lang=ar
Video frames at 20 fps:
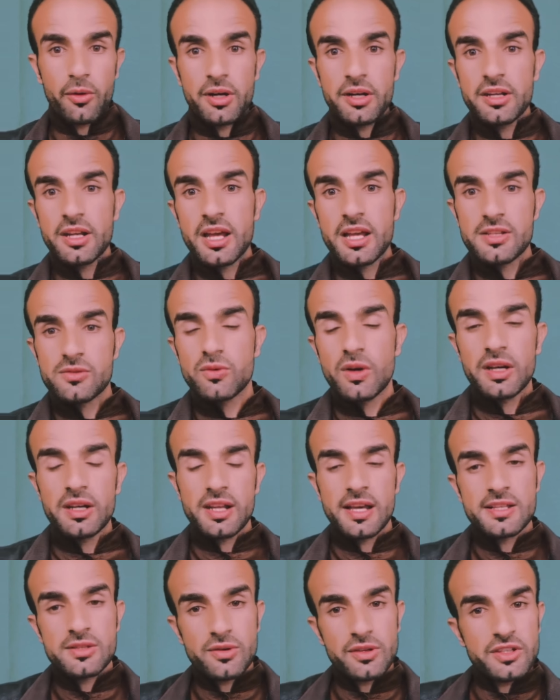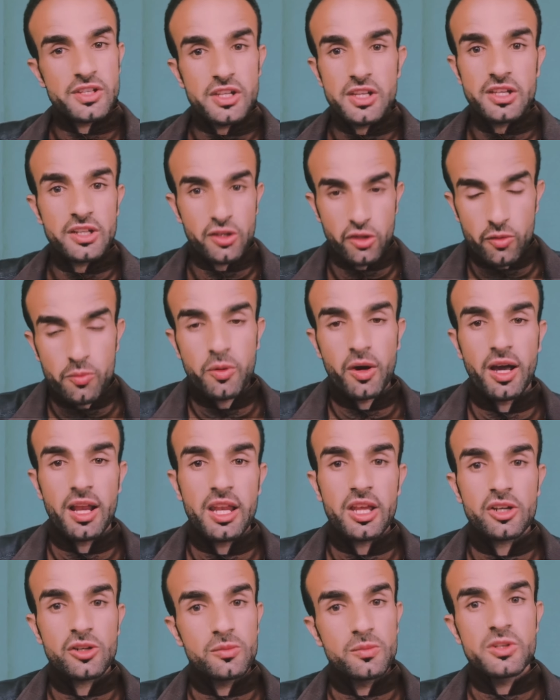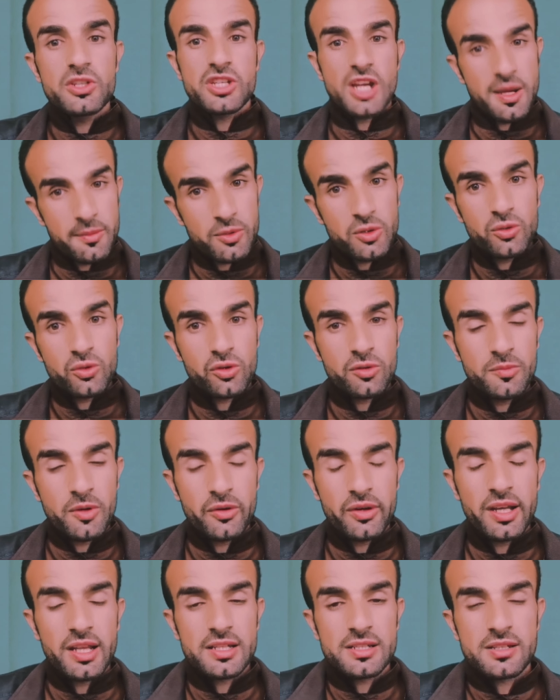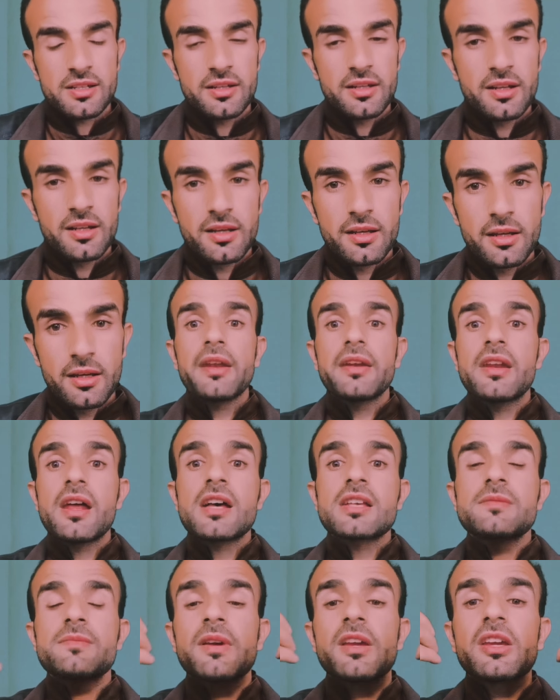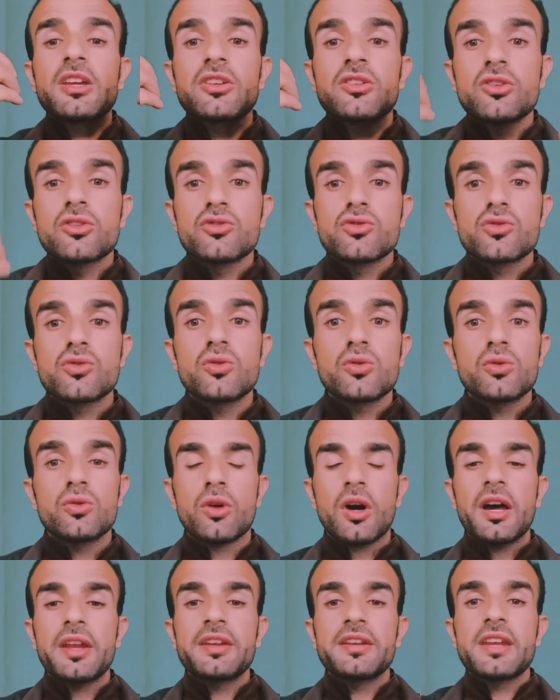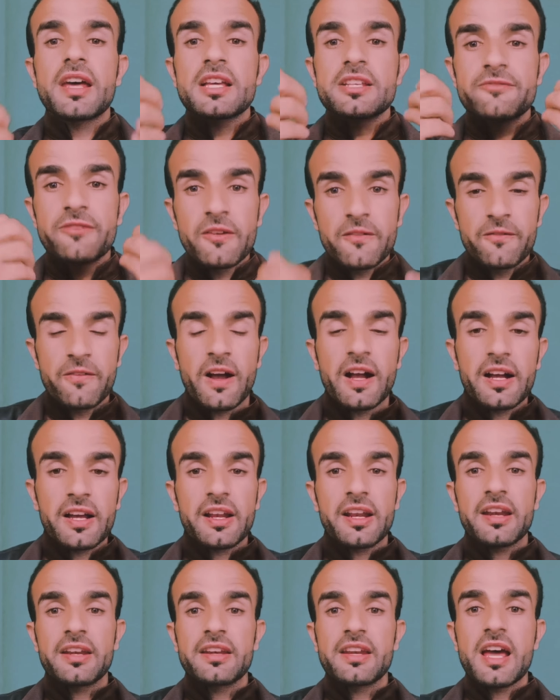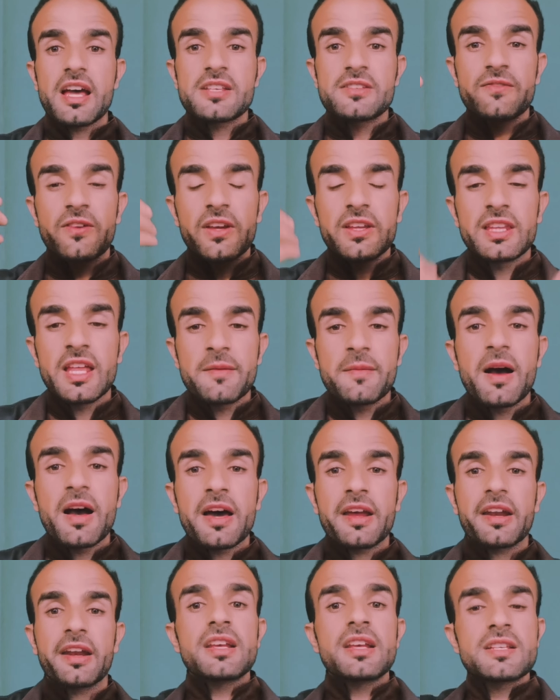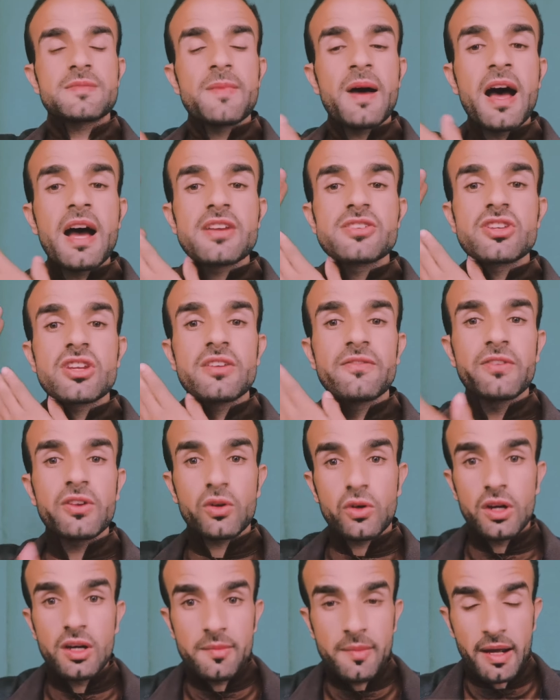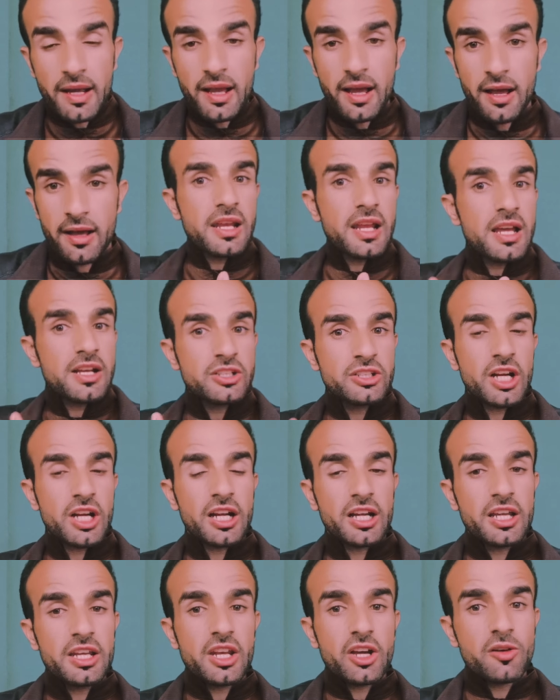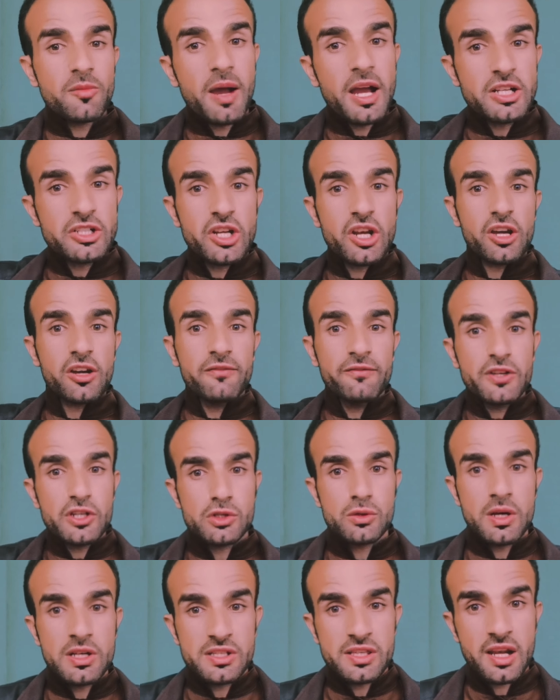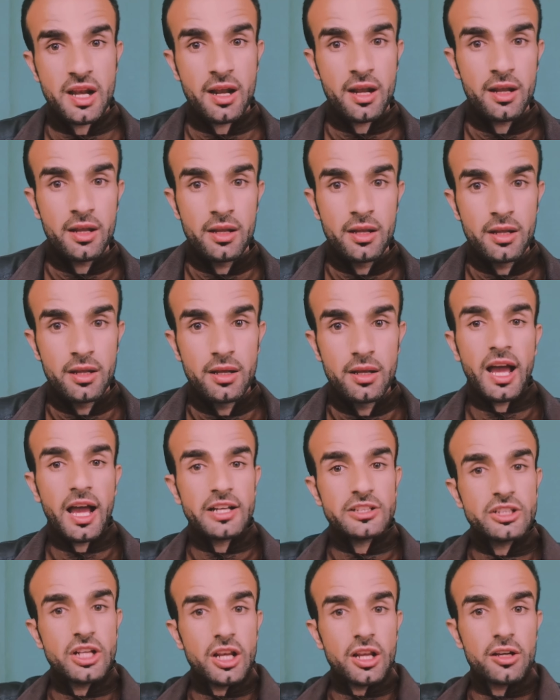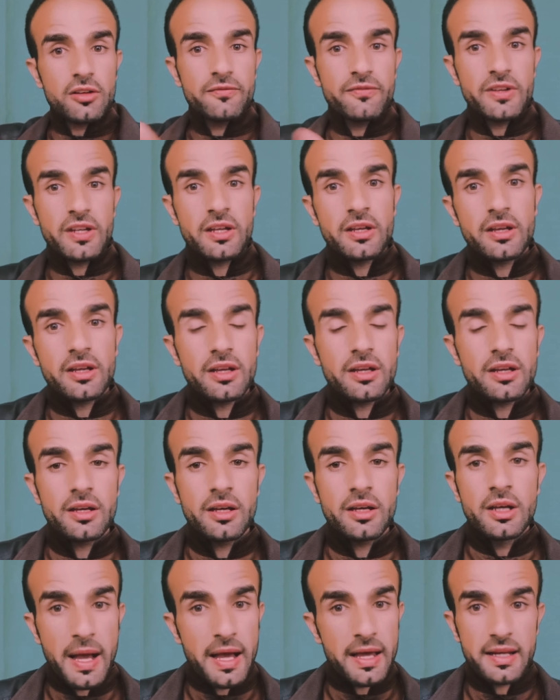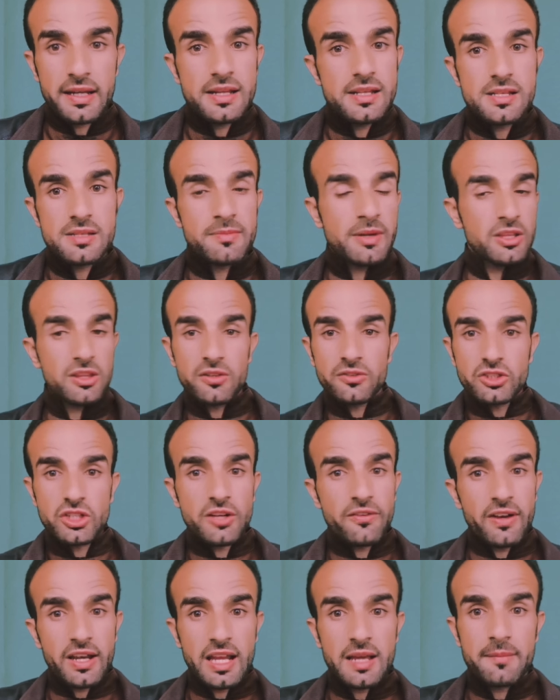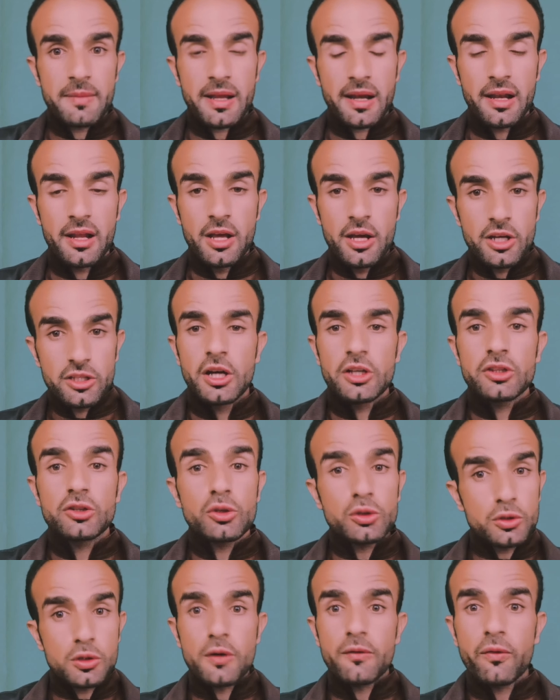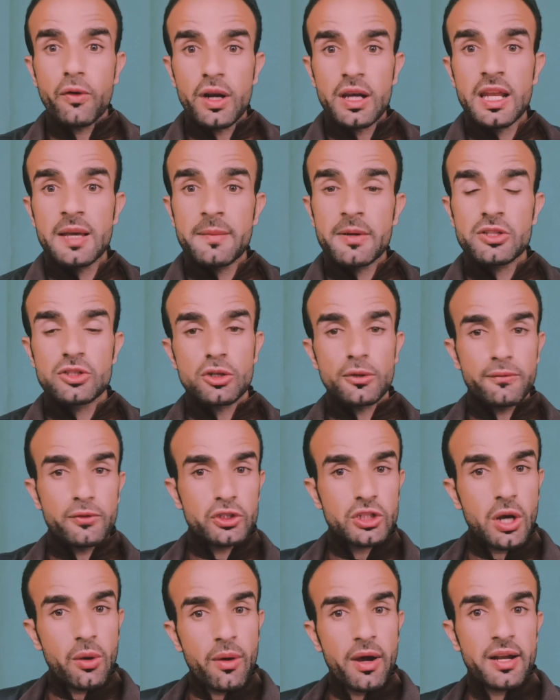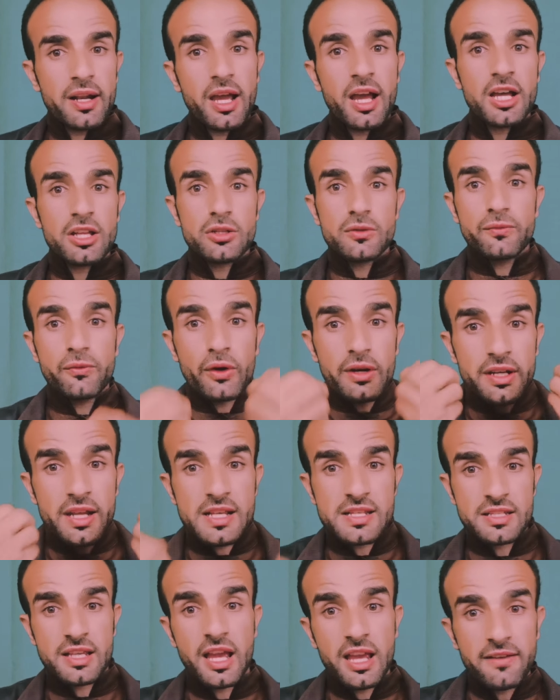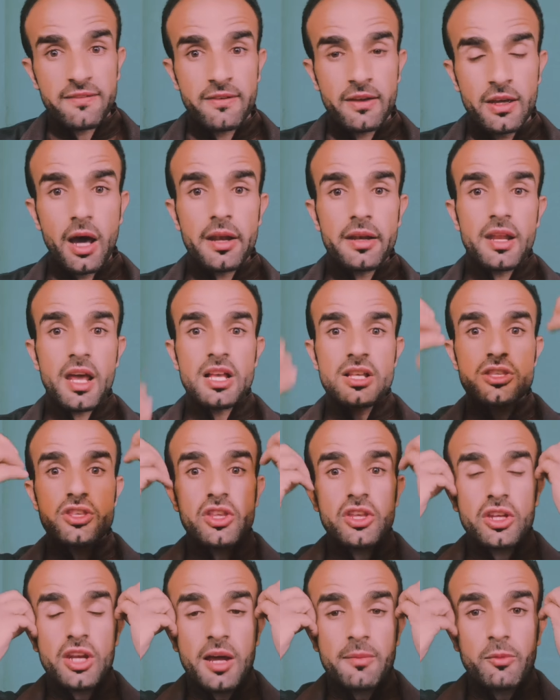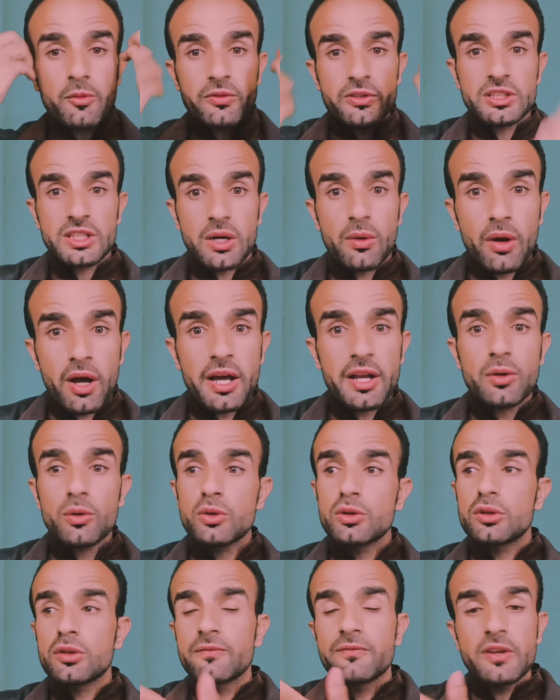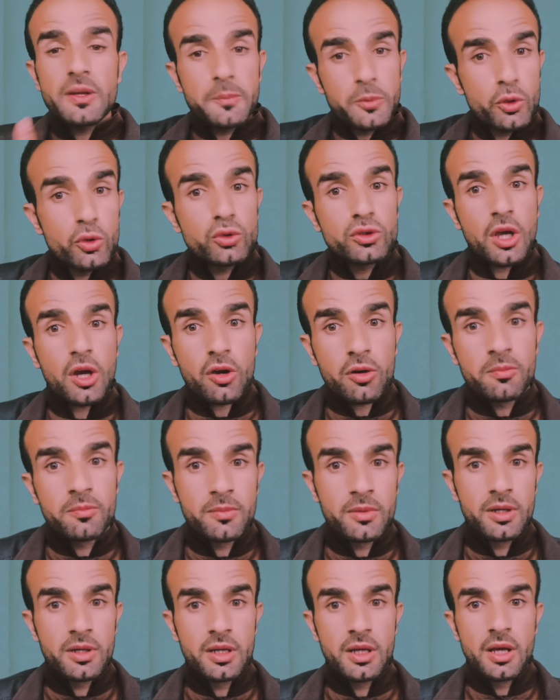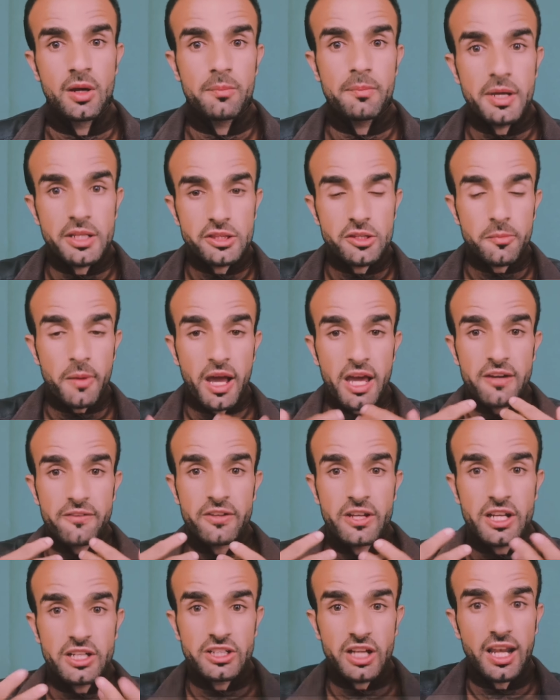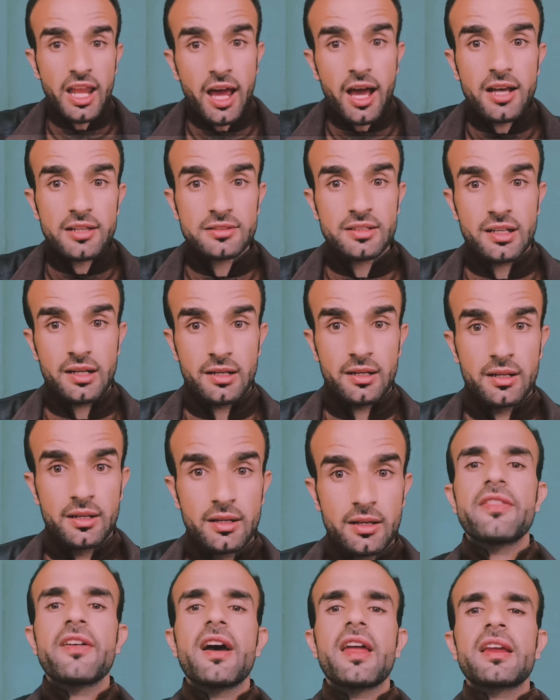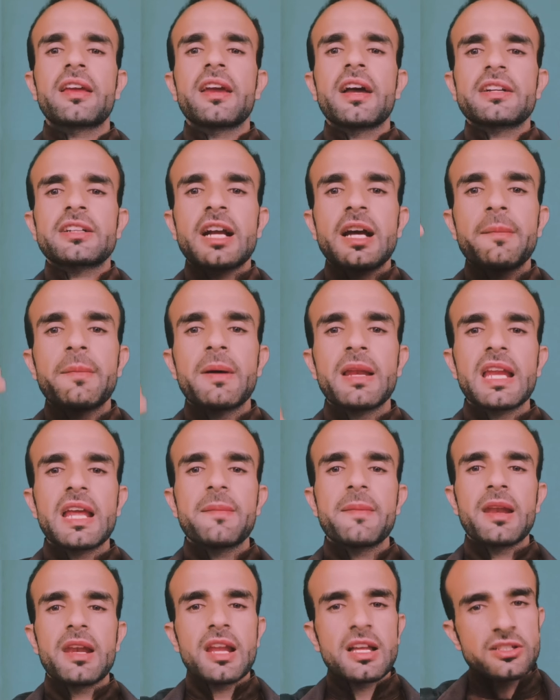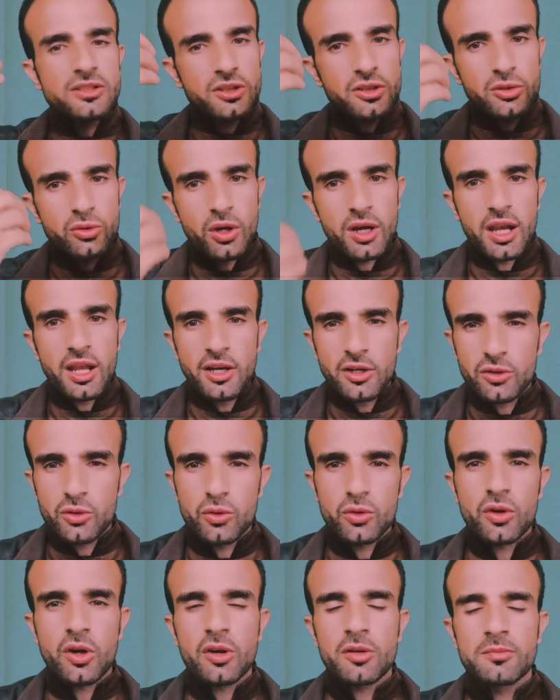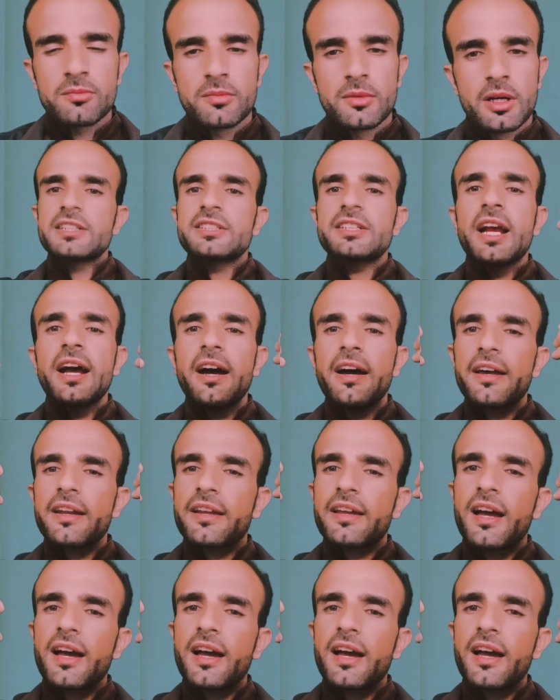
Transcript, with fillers: والناس والناس يكذبوا عليكم ويجاملوكم وليش الناس ميت جوع الناس في فقر الناس في دمار الناس مهاجرين في كل مكان انا اشك انكم عايشين لكم في سويسرا لا عايشين لكم في باريس ما انتم في اليمن انتم تشوفوا اليمن تشوفوا شوارعها تشوفوا الناس كيف الناس يناموا في الشوارع وانتم في بيوتكم ما انتم عارفين ايش الحاصل لذلك يا شعب اليمن لا تسكتوا على حقوقهم الشاعر